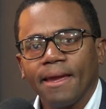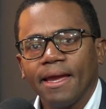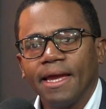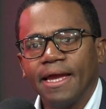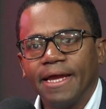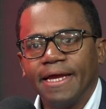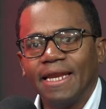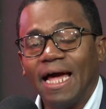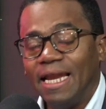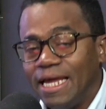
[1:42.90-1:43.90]
eh,
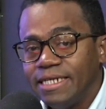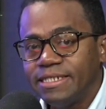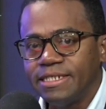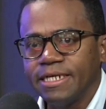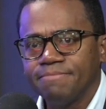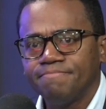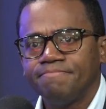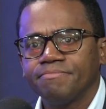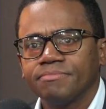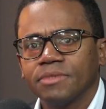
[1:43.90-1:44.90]
la leche,
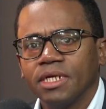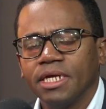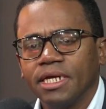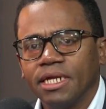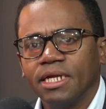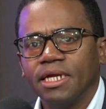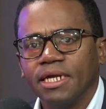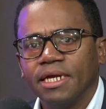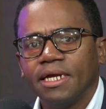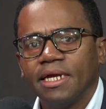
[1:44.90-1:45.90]

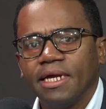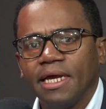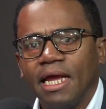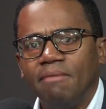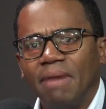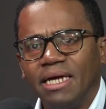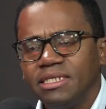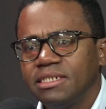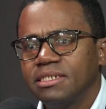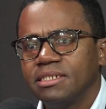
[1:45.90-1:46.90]
eh, el
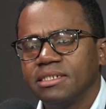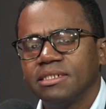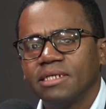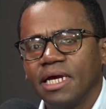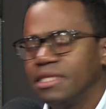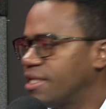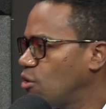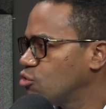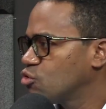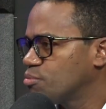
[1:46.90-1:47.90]
maíz, entre
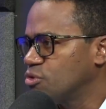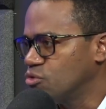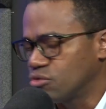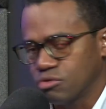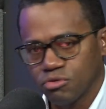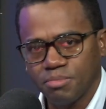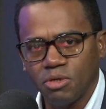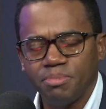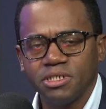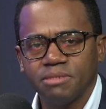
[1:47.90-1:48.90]
otros productos,
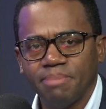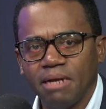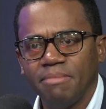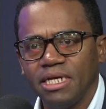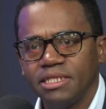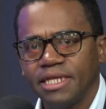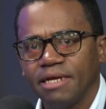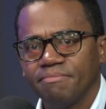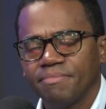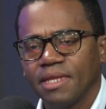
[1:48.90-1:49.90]
pero
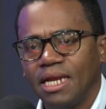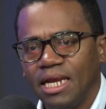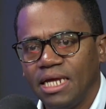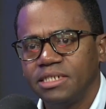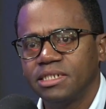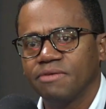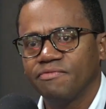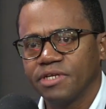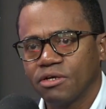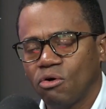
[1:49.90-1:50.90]
principalmente leche,
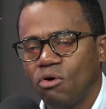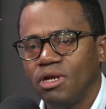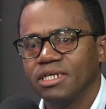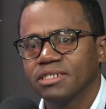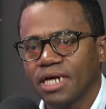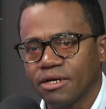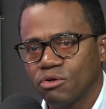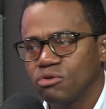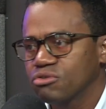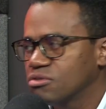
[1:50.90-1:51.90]
frijoles,
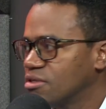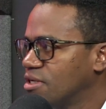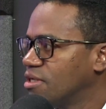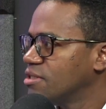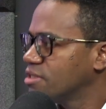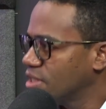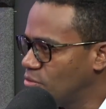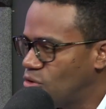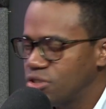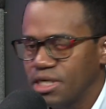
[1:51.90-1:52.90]
arroz,
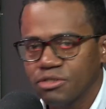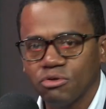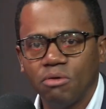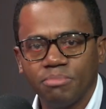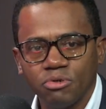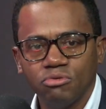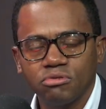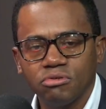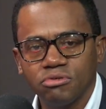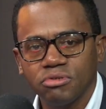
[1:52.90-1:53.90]
cebollas, son
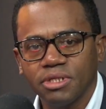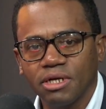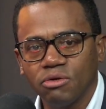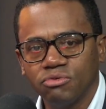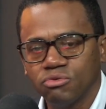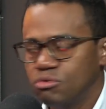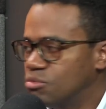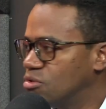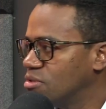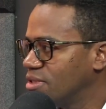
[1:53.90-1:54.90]
productos de
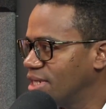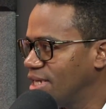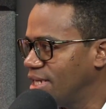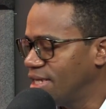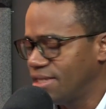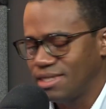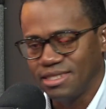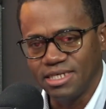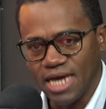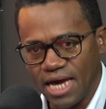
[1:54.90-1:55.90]
consumo eh,
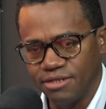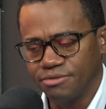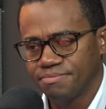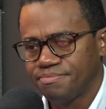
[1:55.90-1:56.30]
diario.